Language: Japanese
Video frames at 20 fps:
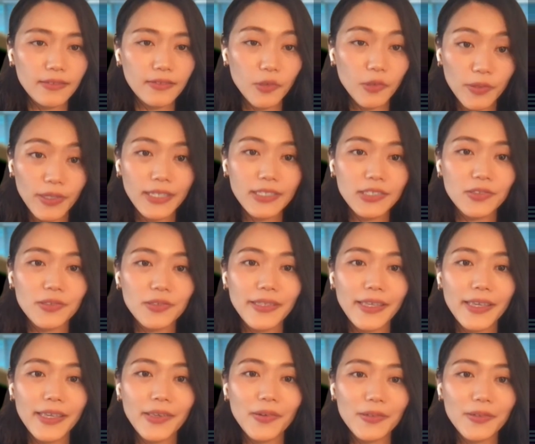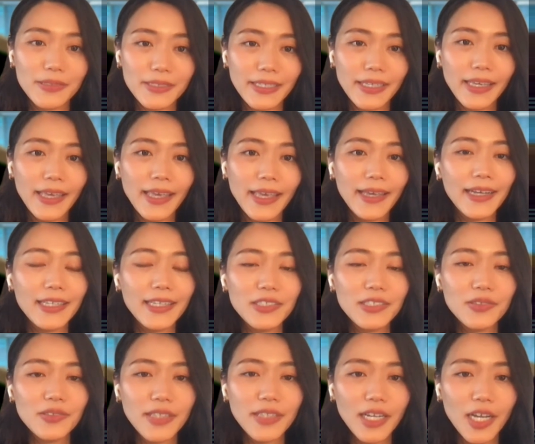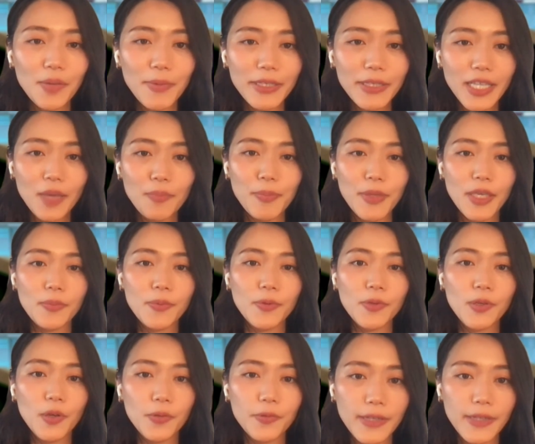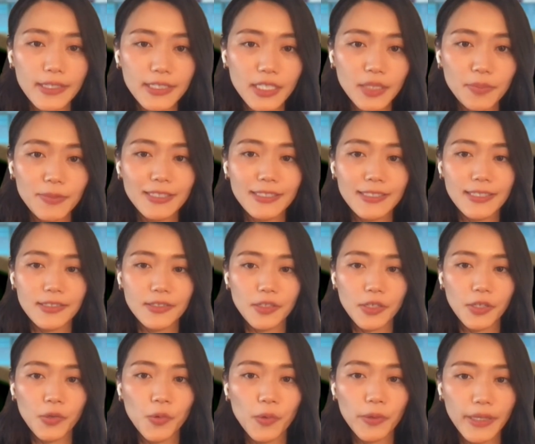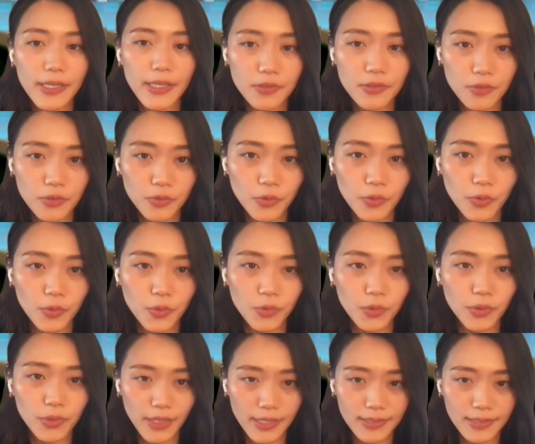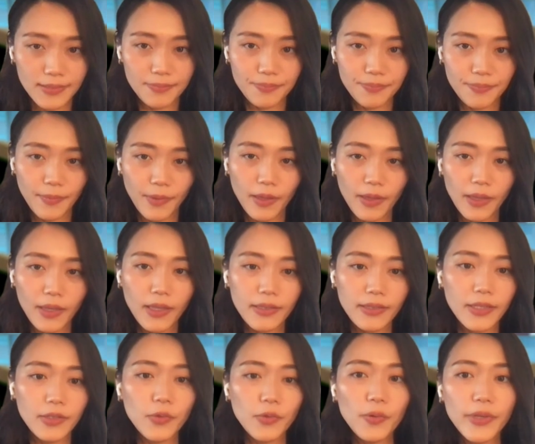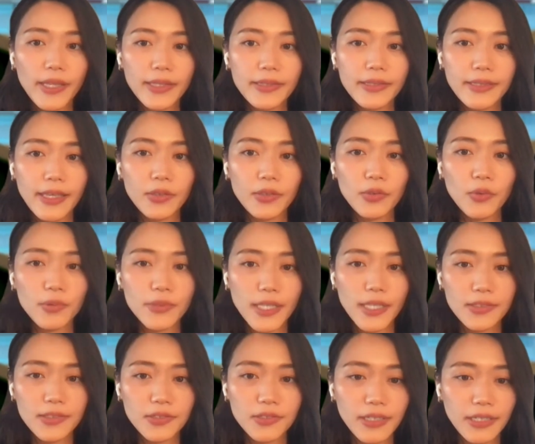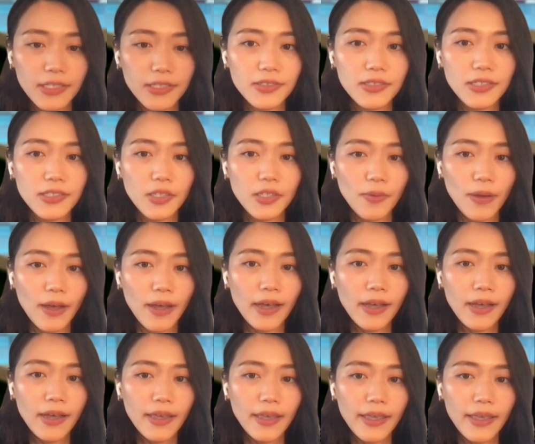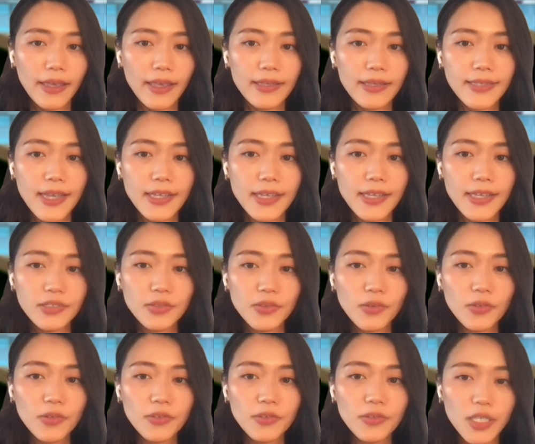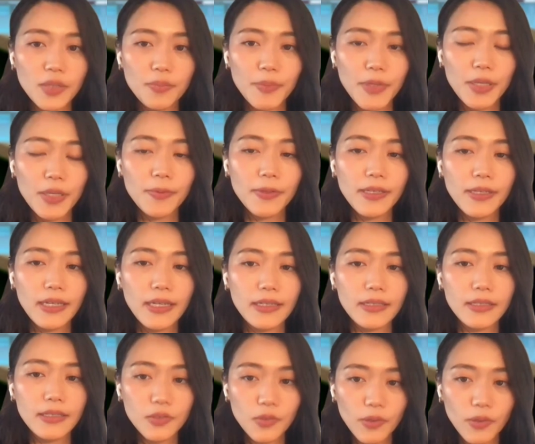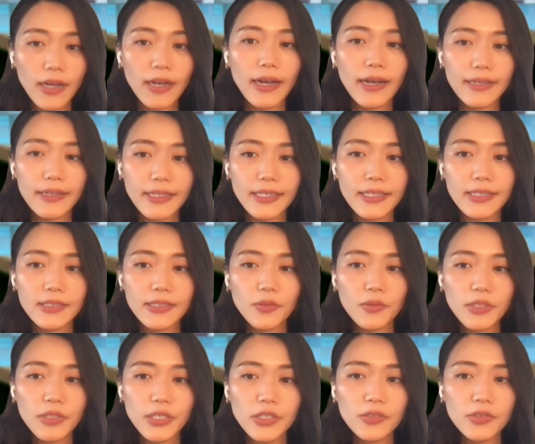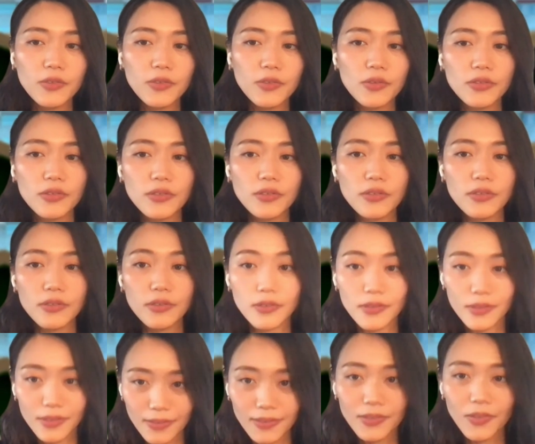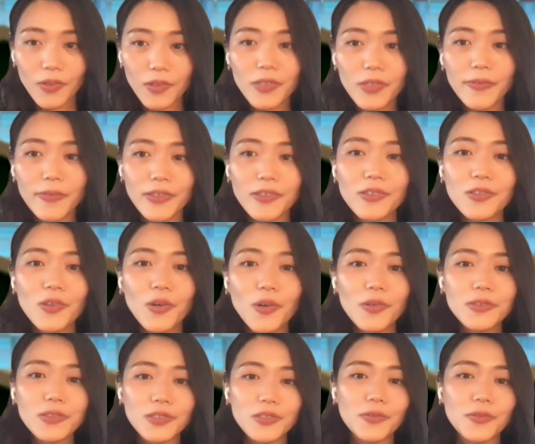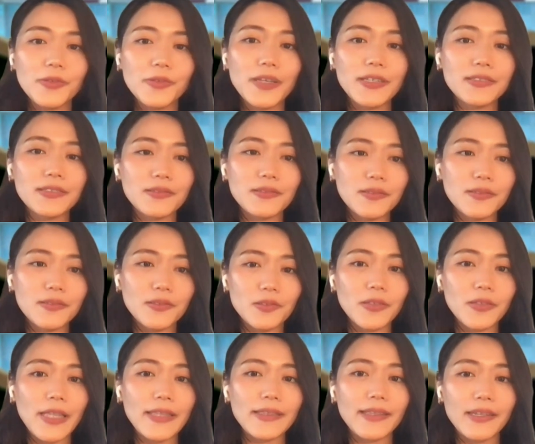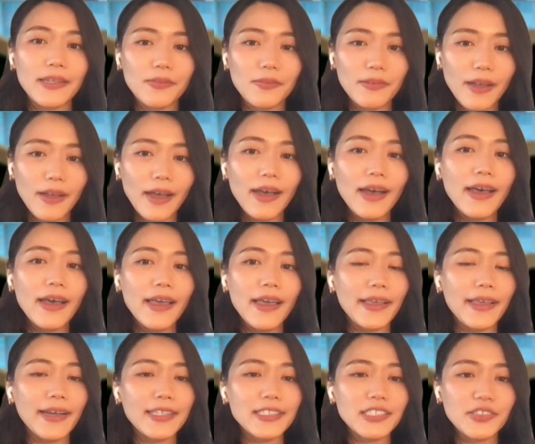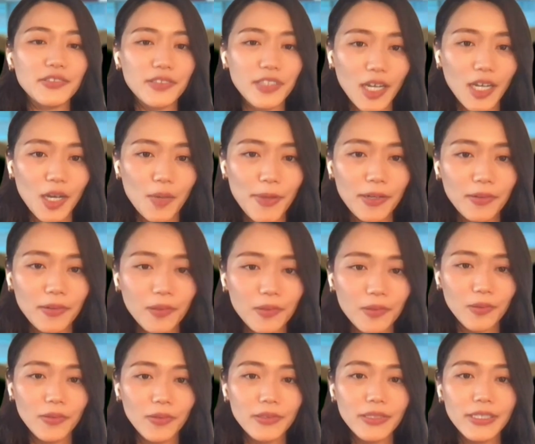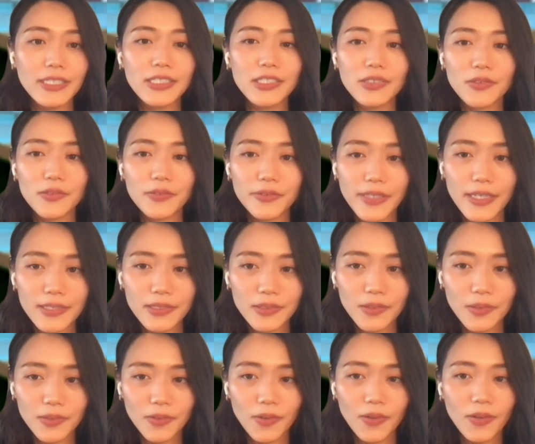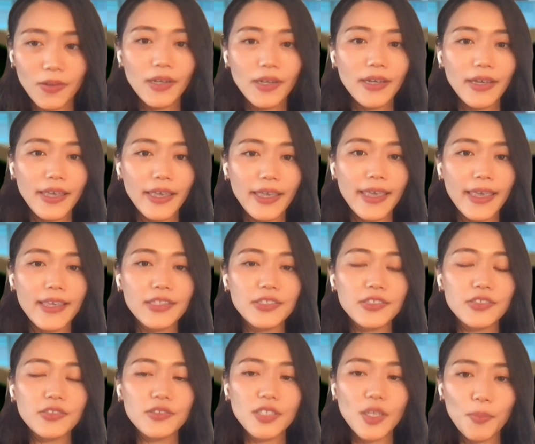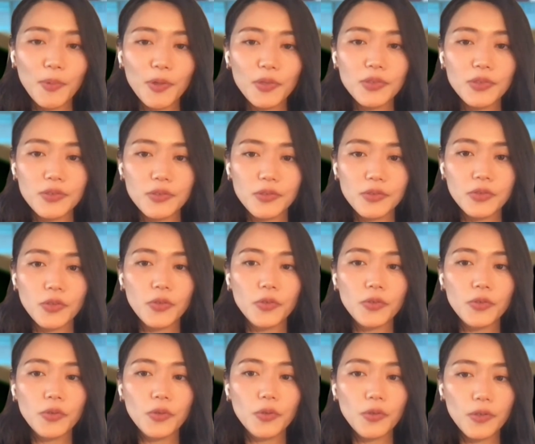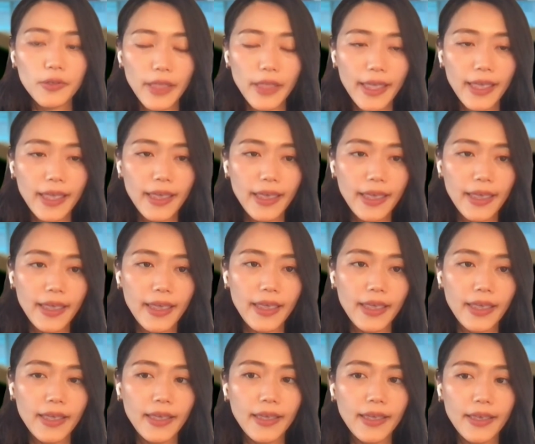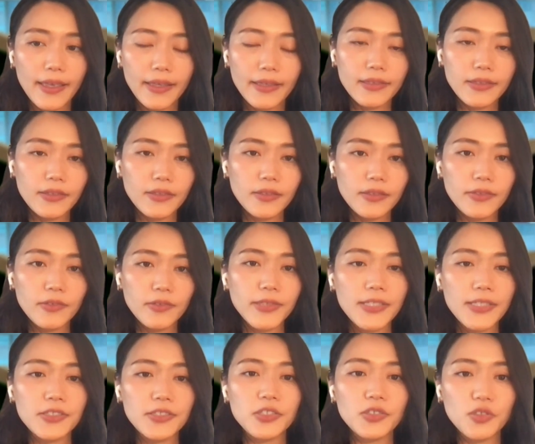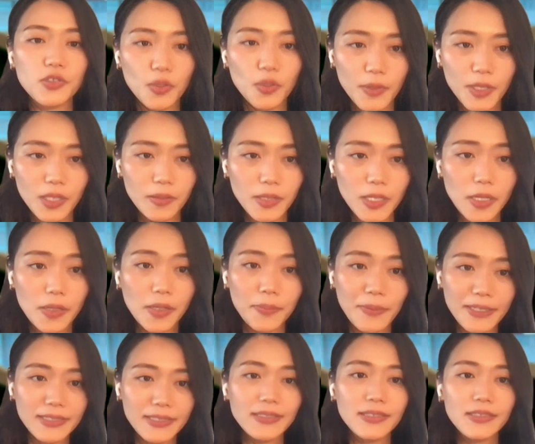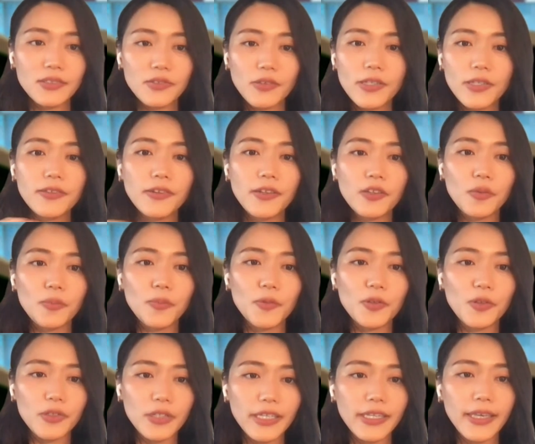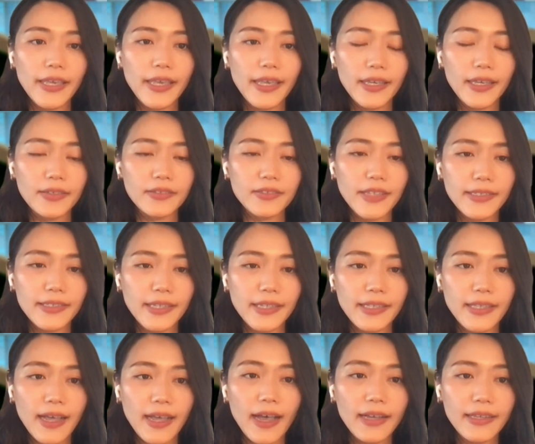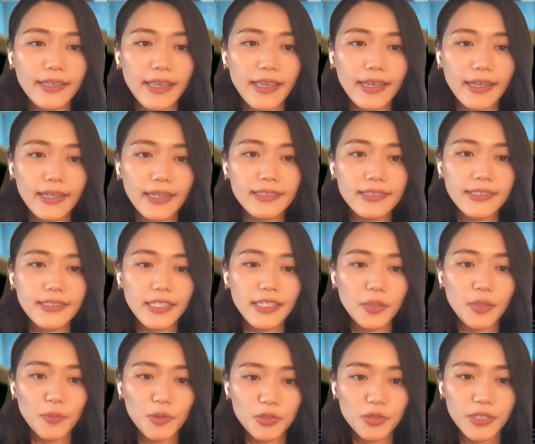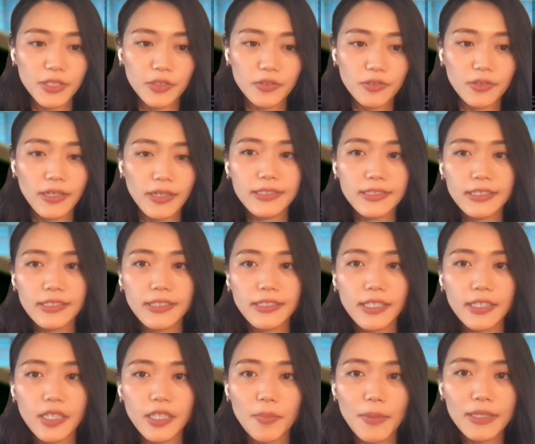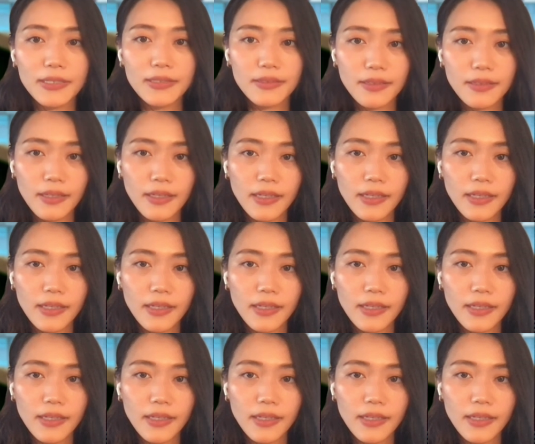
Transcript: という価値を提供し、価値を高めて PV を増やし、ビジネスに貢献するということです。で、どうやって到達するかについては、最終ゴールに PV 増加があり、そこには誘導数を増やすことだったりとか、価値を高めると、認知を増やすこと、編集をサポートするというところで、到達しようと思っています。それぞれのものに、具体的な案件が下に紐づいてくる感じになっています。